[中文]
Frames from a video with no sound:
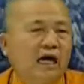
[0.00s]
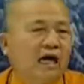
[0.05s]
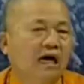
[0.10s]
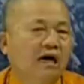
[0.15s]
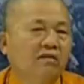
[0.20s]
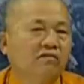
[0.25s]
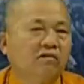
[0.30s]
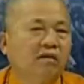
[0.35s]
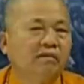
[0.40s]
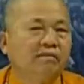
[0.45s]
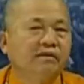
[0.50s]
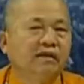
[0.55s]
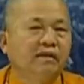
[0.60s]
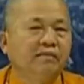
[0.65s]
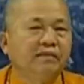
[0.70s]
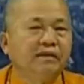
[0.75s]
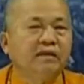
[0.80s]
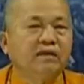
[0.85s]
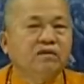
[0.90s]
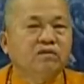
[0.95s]
啊，我们
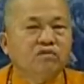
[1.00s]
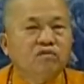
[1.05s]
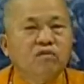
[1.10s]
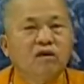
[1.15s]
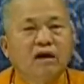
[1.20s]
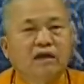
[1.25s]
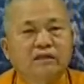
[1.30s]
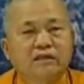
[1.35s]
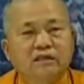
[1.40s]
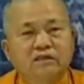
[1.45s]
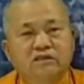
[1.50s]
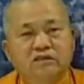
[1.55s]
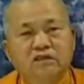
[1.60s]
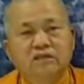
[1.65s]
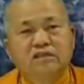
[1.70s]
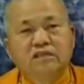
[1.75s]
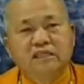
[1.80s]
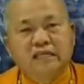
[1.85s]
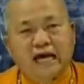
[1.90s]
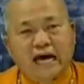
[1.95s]
的命卦的
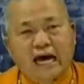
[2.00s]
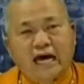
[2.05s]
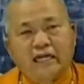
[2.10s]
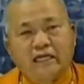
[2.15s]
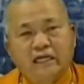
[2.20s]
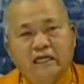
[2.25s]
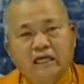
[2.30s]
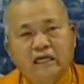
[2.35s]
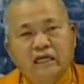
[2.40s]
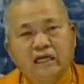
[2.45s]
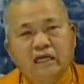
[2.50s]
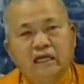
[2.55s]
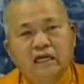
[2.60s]
真禅。